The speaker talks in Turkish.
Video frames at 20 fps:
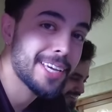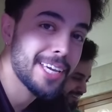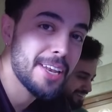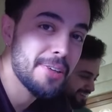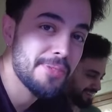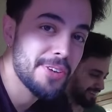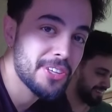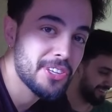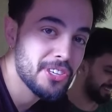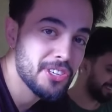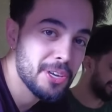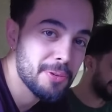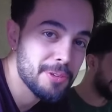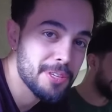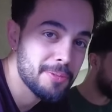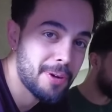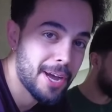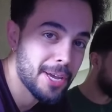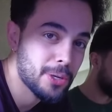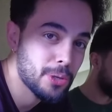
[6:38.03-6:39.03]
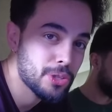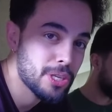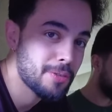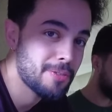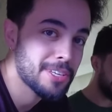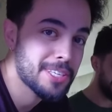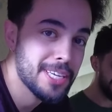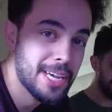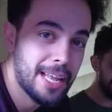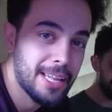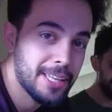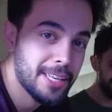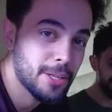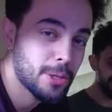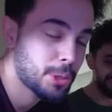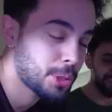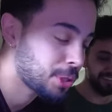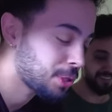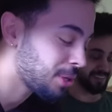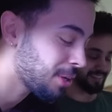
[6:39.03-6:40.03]
gelip gidecek bizim IQ seviyesi yerlere
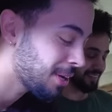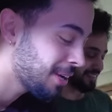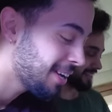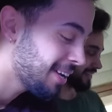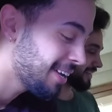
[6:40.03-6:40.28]
düşecek.